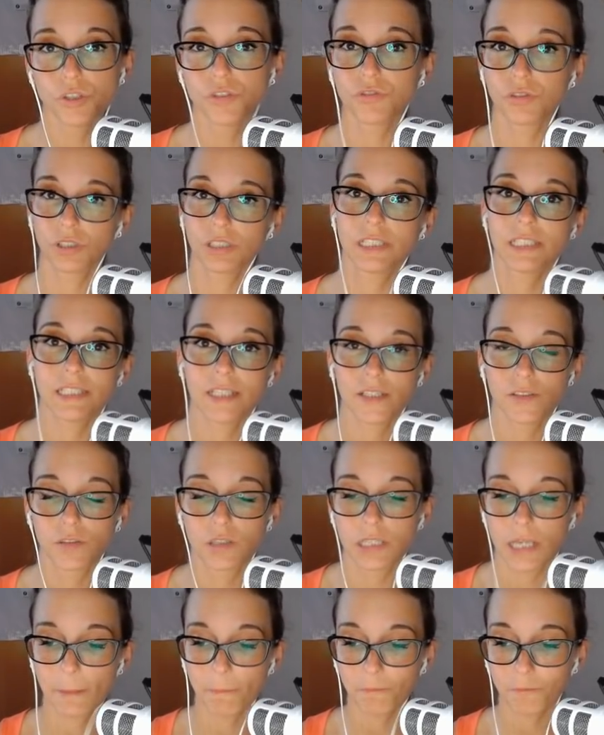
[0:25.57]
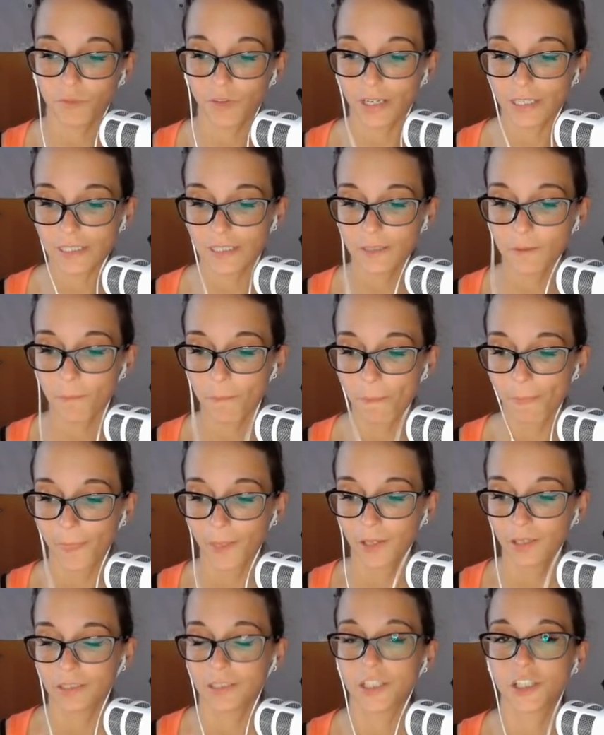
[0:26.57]
von dieser zusammenfasse.
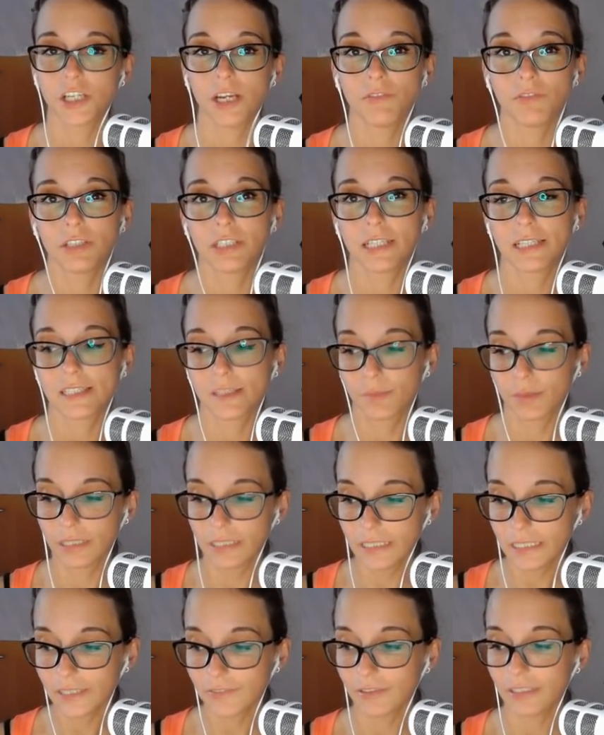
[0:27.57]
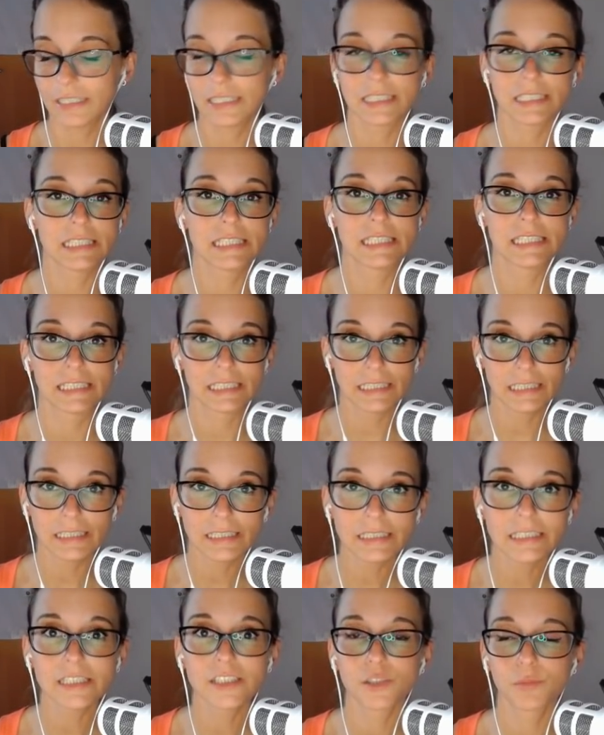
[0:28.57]
Das schaffe ich jetzt aber nicht, weil ich
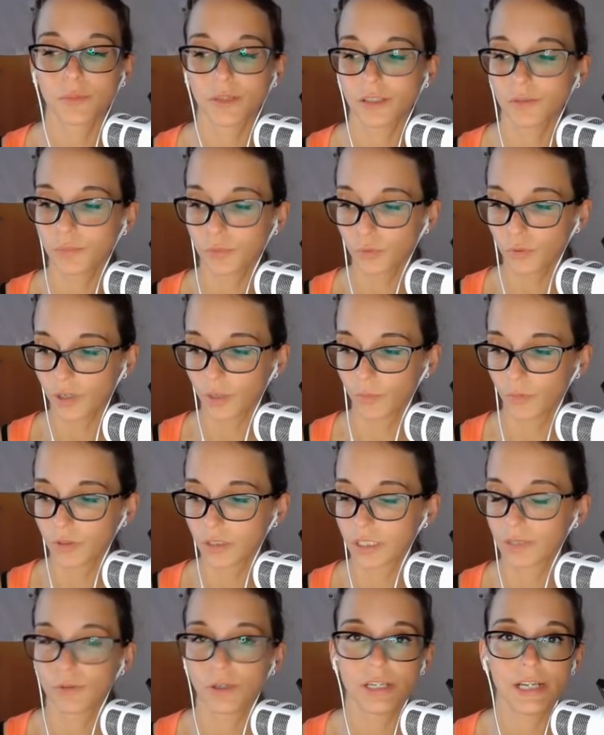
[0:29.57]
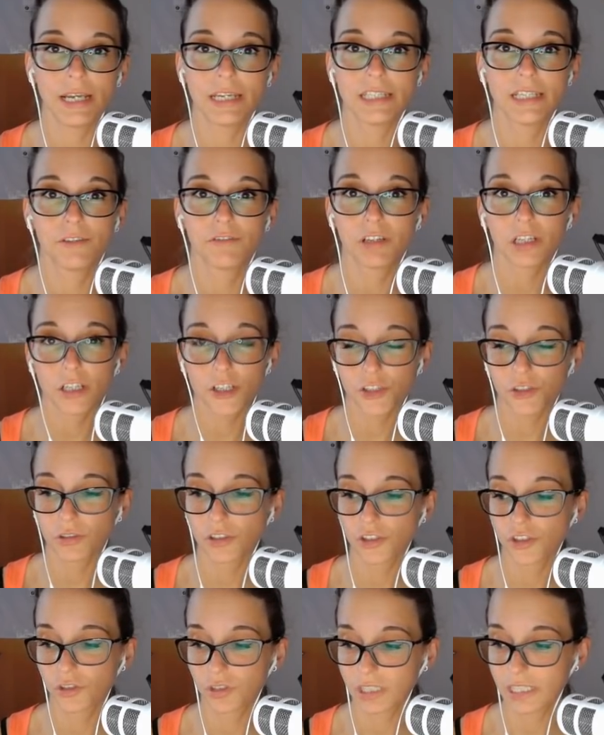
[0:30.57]
dringend zu meinem Bruder muss. Ich wollte eigentlich in einer
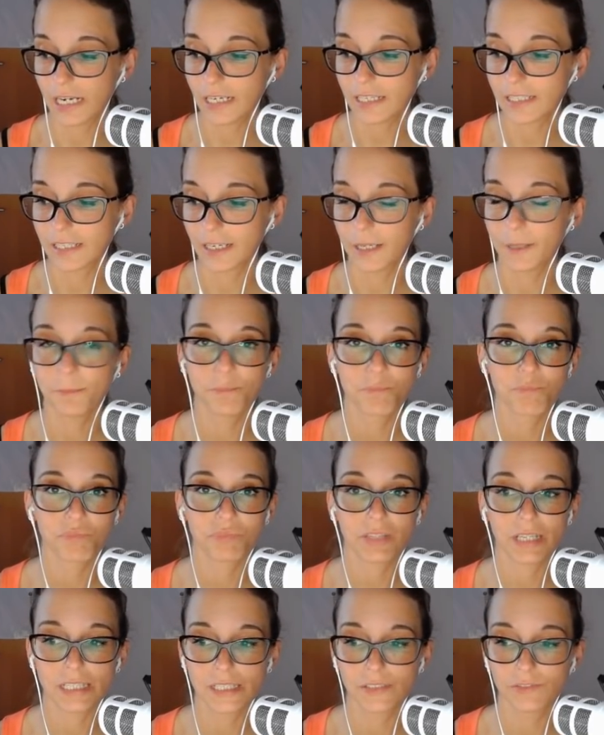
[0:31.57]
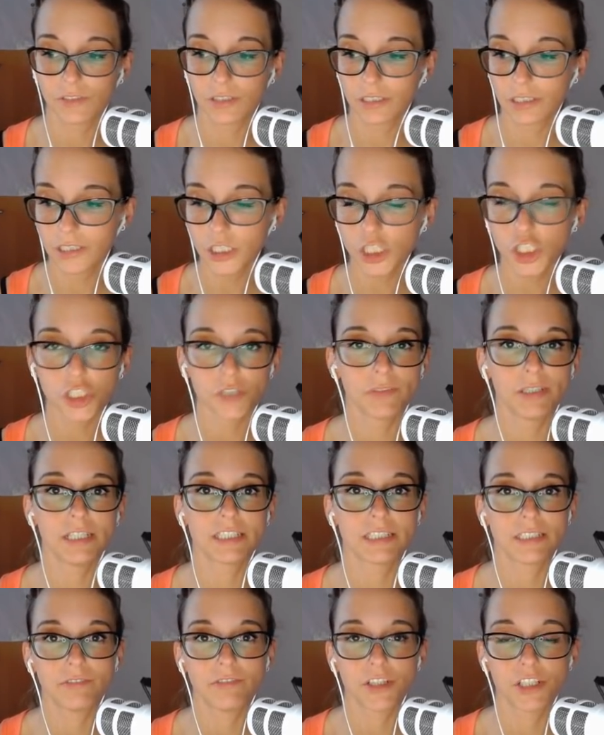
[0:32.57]
Viertelstunde schon da sein. Das wird nicht, weil
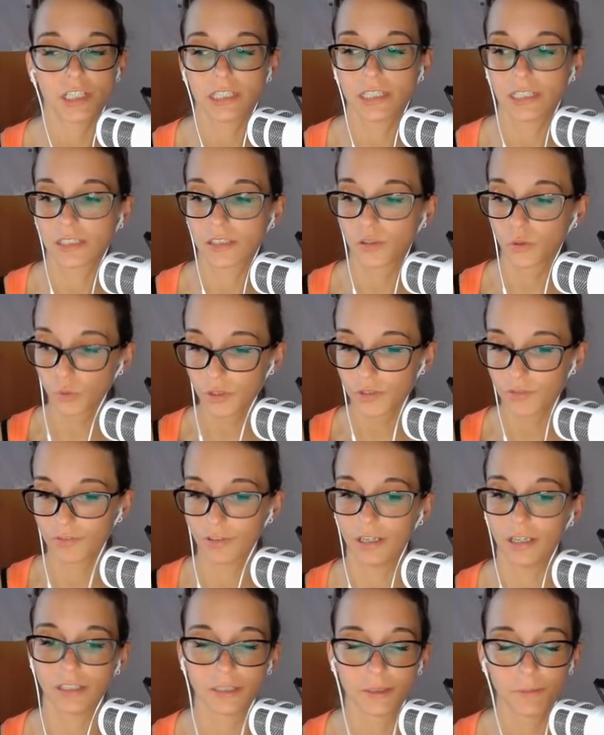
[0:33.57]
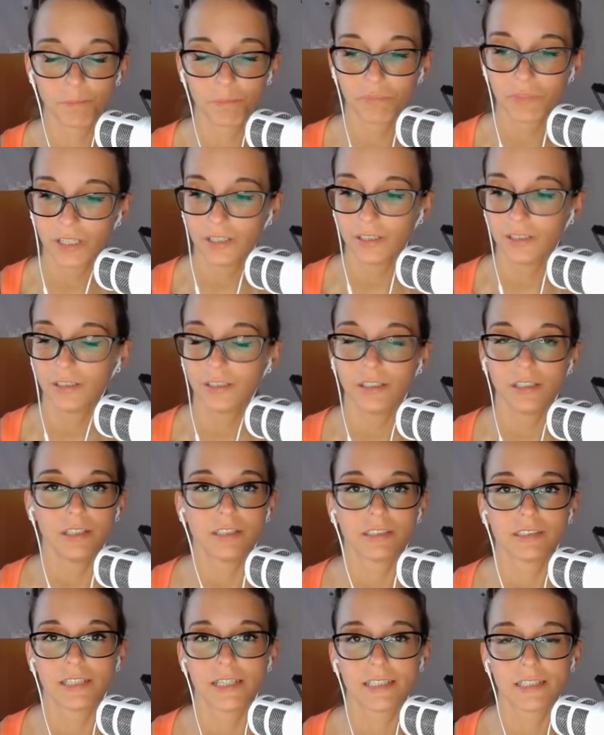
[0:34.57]
ich dann wahrscheinlich jetzt losfahre.
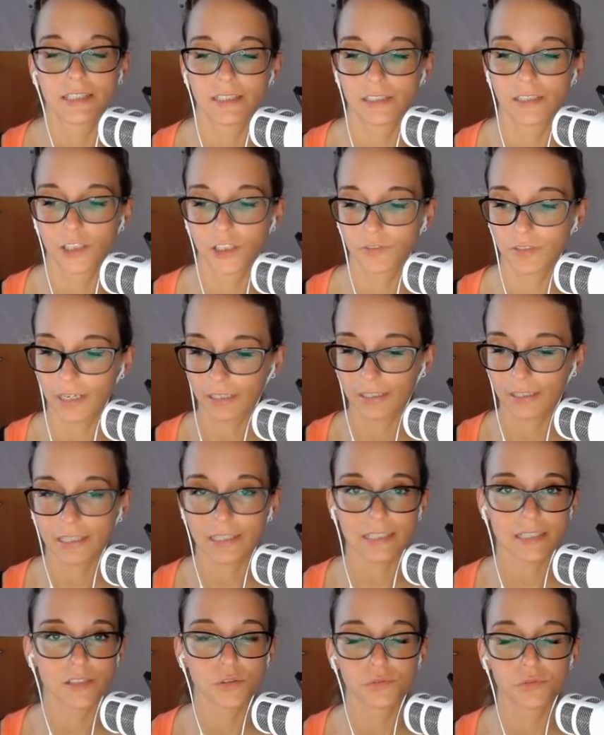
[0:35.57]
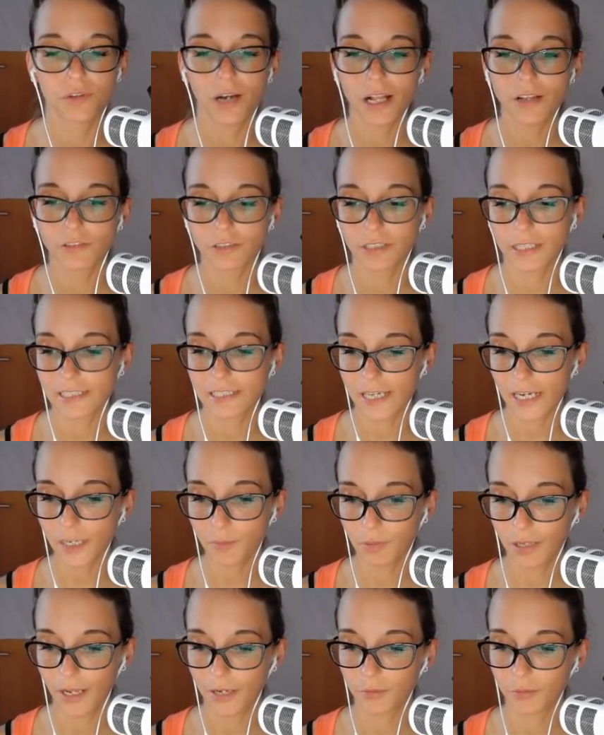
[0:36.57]
Das heißt, es ist schon wieder katastrophal von der
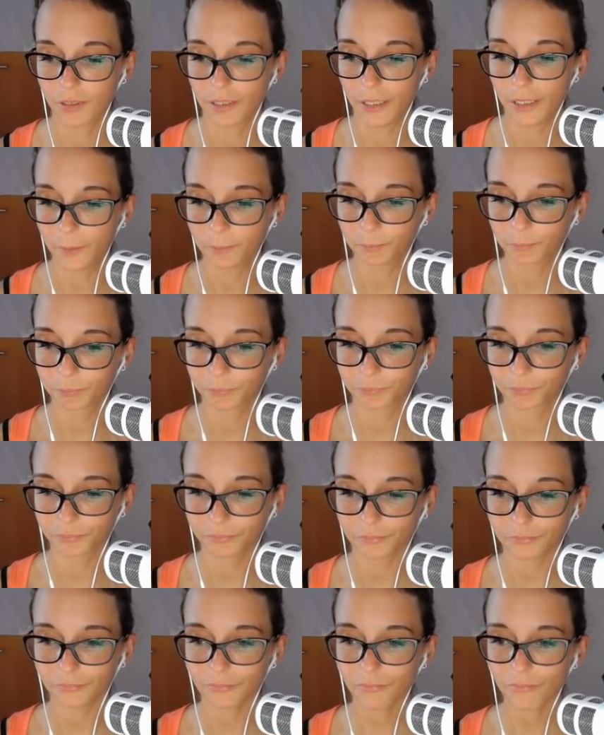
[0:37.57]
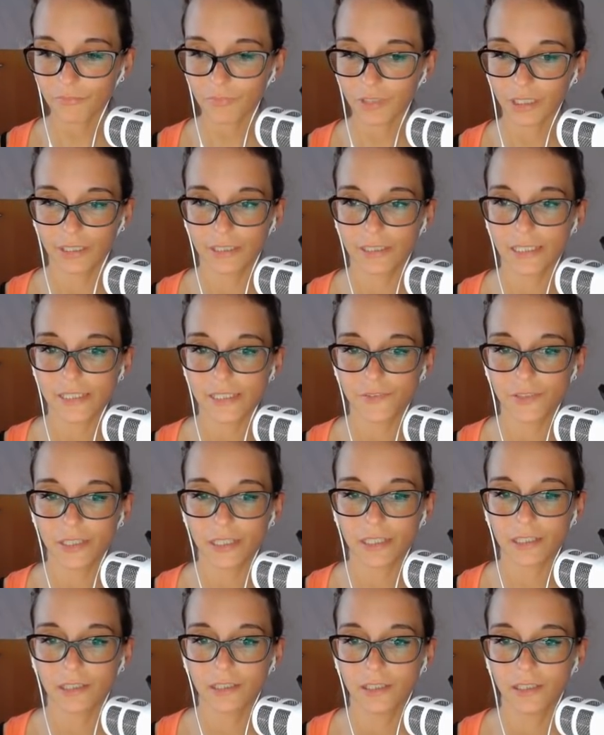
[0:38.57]
Zeitplanung her.
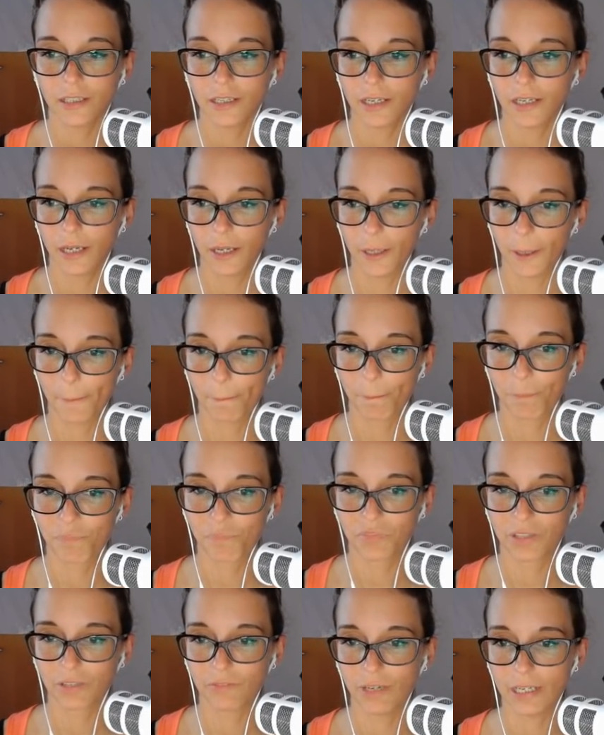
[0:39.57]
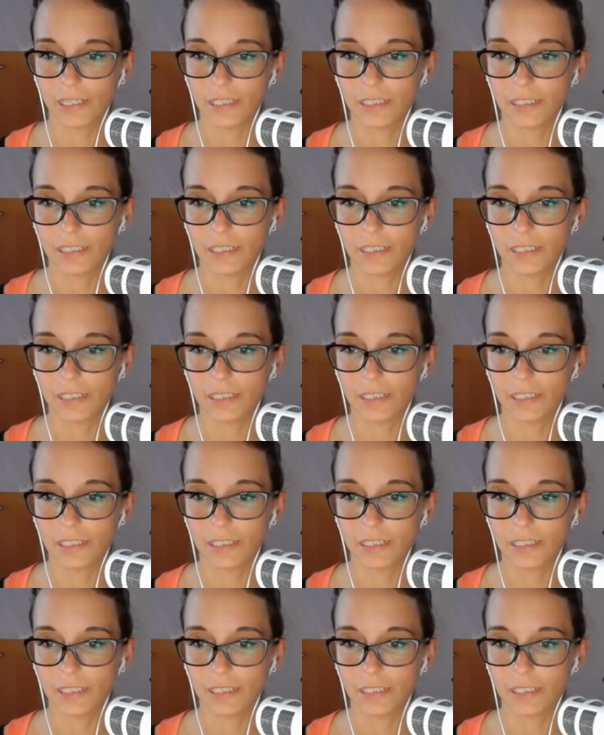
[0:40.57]
Deswegen ähm, werde